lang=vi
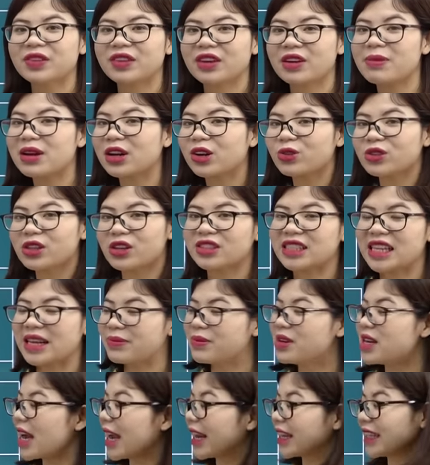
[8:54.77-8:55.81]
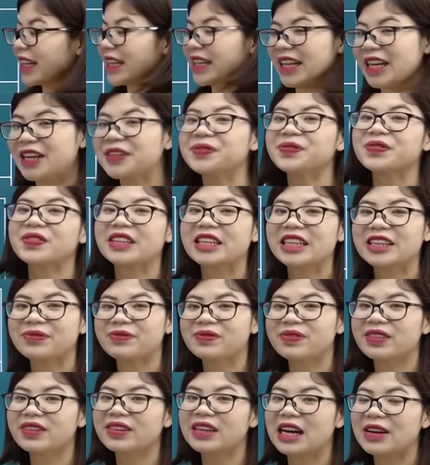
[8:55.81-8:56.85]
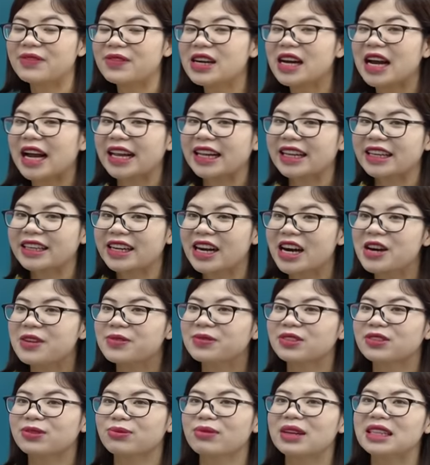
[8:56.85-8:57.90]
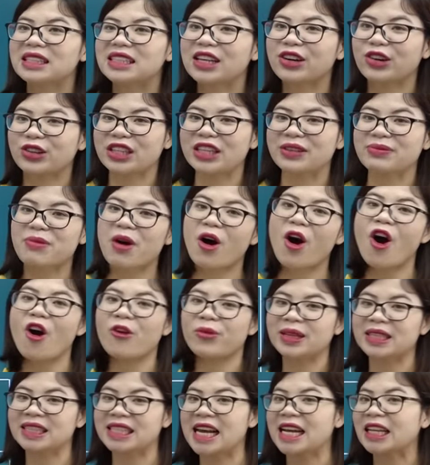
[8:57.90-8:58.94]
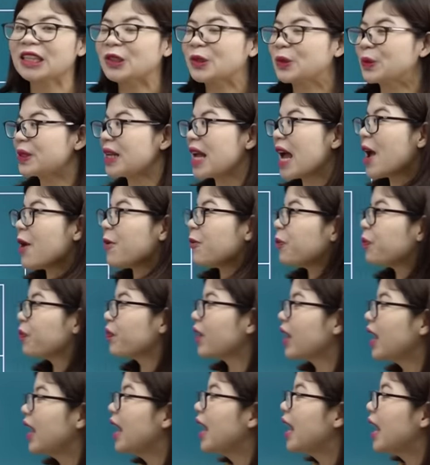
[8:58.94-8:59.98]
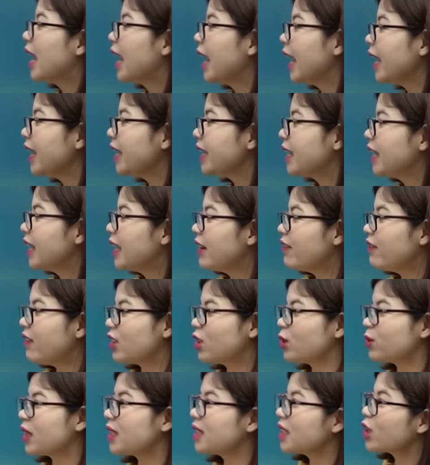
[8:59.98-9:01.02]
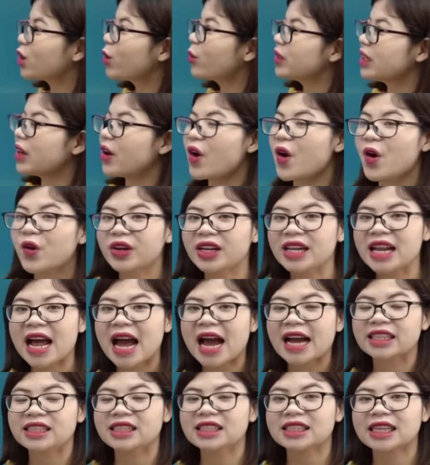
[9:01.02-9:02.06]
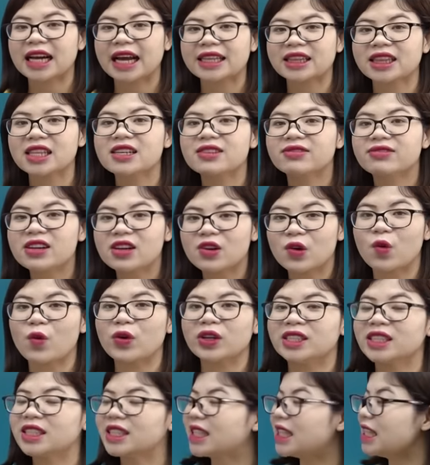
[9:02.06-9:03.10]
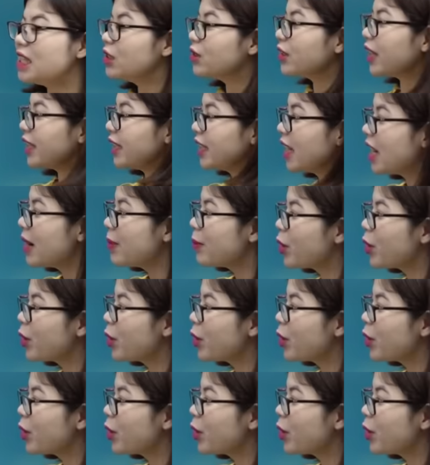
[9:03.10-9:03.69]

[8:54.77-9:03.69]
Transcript: Các bạn cùng nhau xem bức ảnh này nhá. Bức à, ảnh cơm bên trên có thịt bò bên trên đúng không nào? Hay, và chúng ta sẽ cùng nhau ôn lại những cái từ vựng của chữ ngưu này nhá.